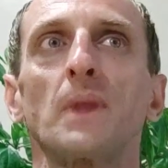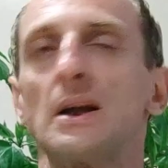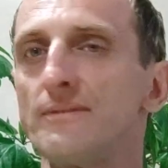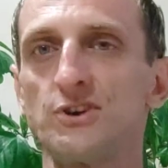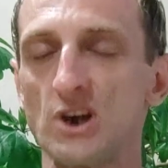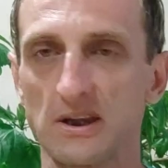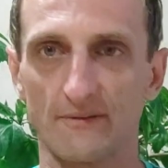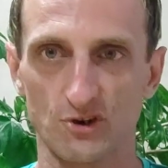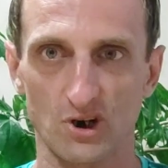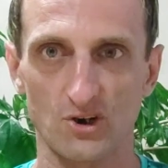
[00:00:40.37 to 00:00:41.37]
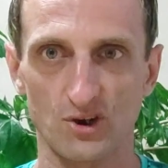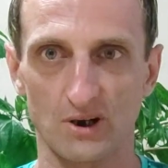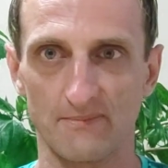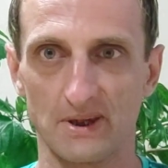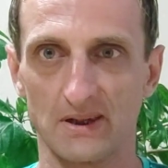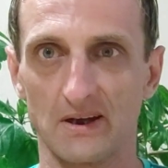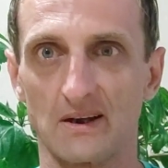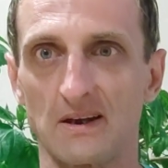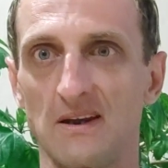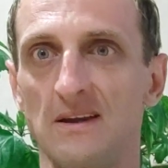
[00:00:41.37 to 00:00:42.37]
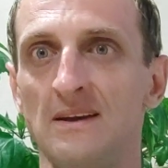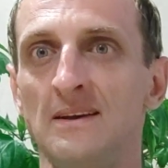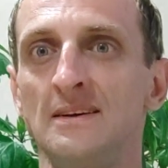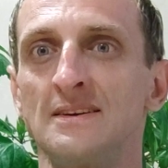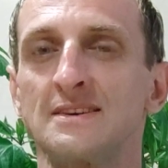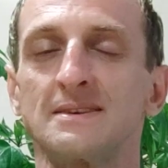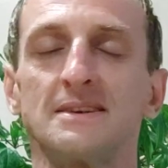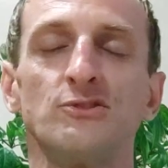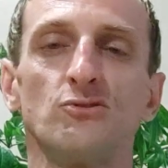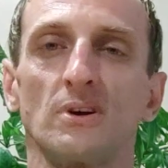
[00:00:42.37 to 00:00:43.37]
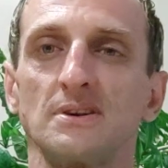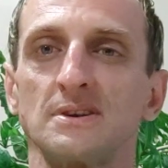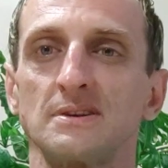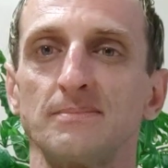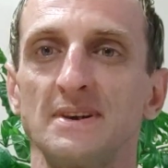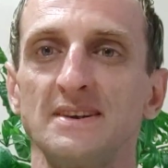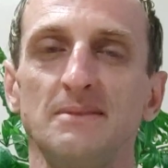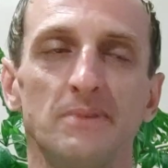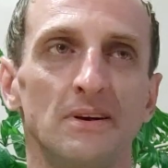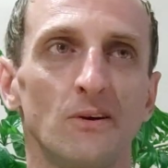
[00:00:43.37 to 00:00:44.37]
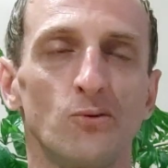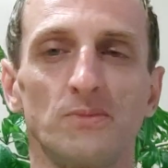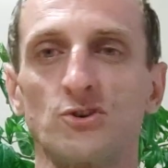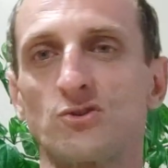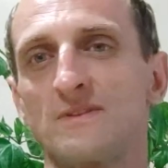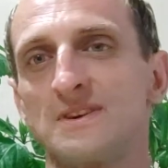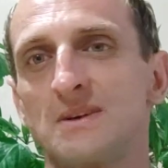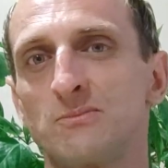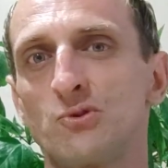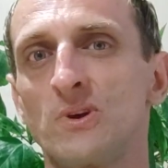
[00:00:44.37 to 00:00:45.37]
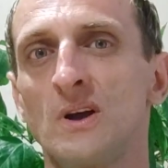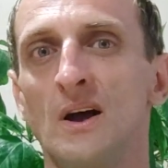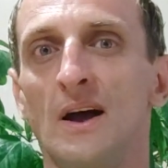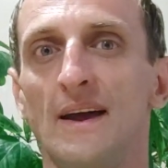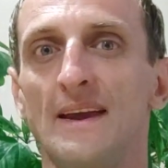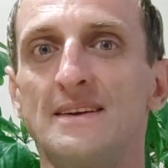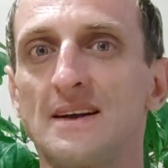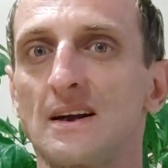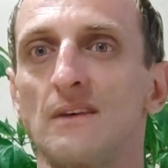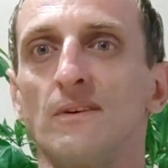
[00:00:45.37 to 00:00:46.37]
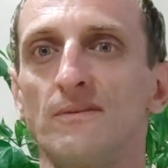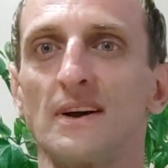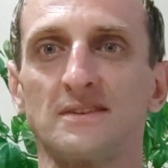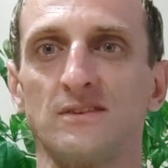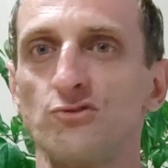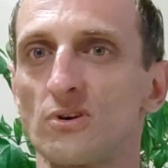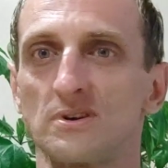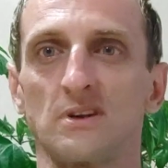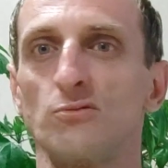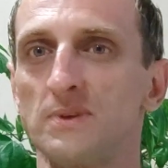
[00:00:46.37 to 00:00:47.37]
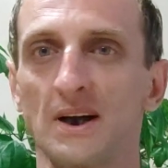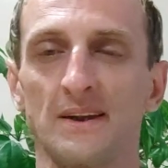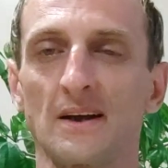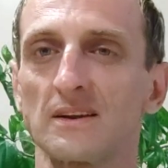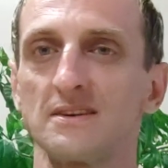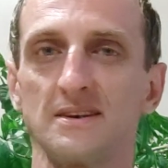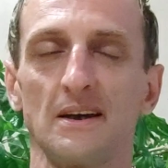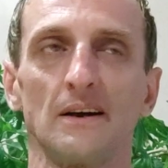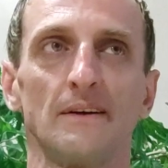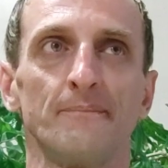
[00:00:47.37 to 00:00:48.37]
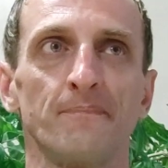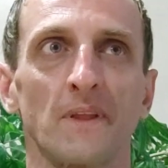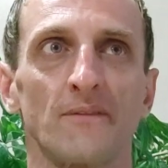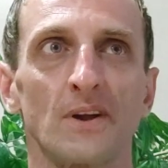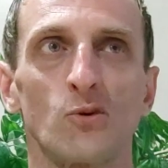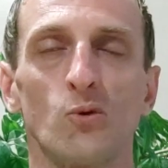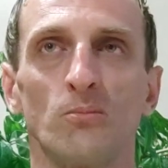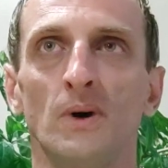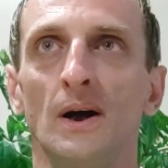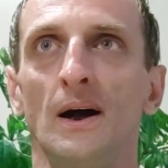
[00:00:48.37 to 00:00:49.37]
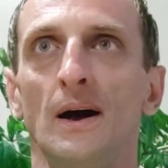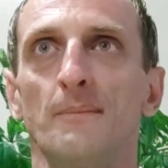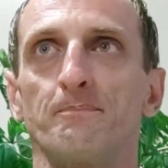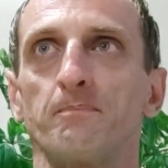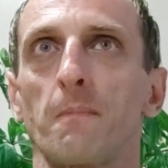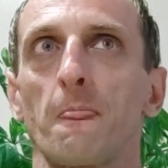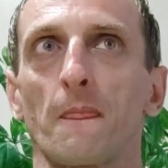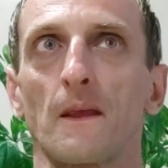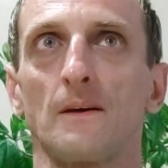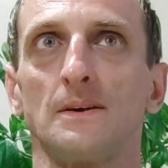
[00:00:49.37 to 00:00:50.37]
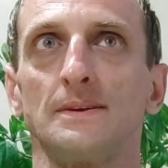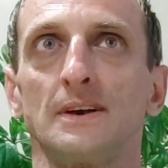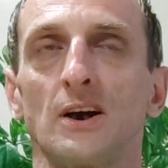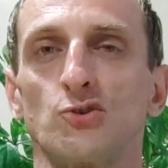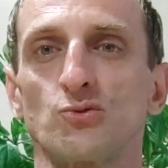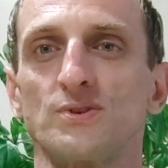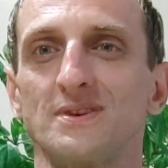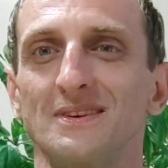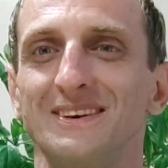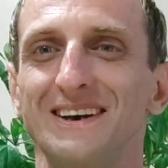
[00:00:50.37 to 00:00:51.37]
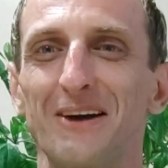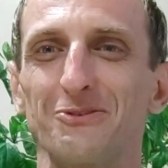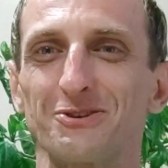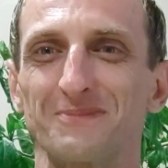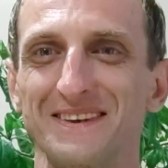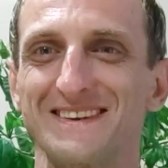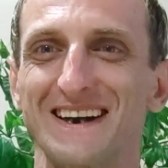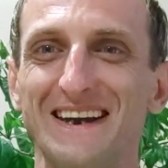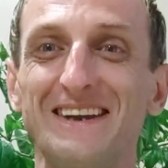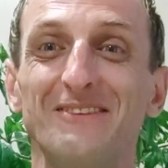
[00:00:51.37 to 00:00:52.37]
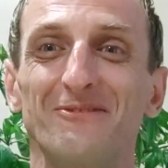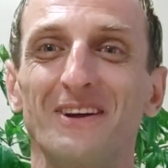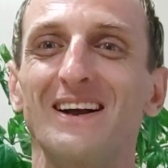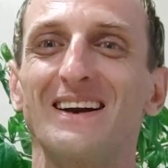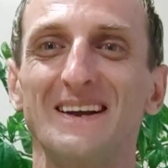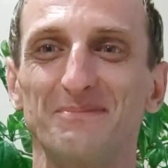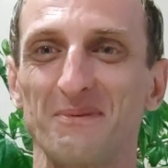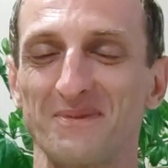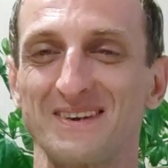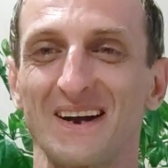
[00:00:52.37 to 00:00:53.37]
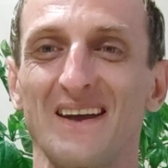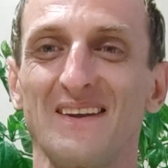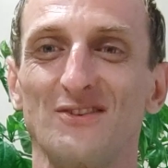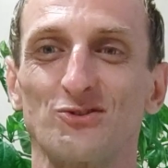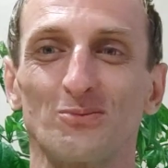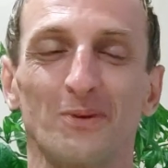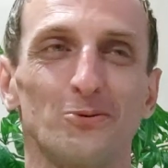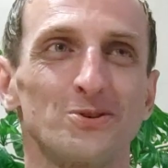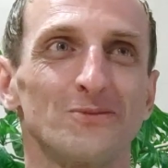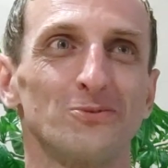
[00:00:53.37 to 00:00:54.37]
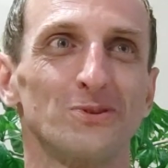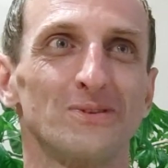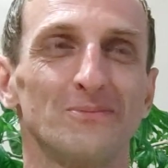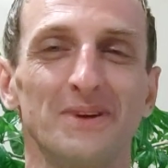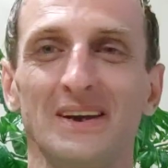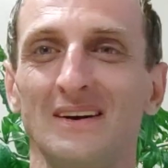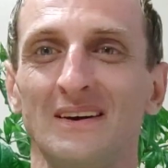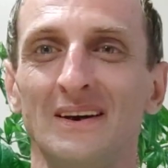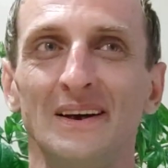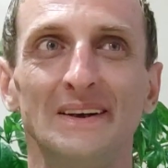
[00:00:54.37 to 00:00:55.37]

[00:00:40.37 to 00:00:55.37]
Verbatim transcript: отвечать на ваш каждый комментарий. И еще раз спасибо огромное, что вы со мной. Я не знаю, как вам выразить еще раз эту благодарность. Я в таком нахожусь в хорошем настроении, в великолепном настроении, что просто вот у меня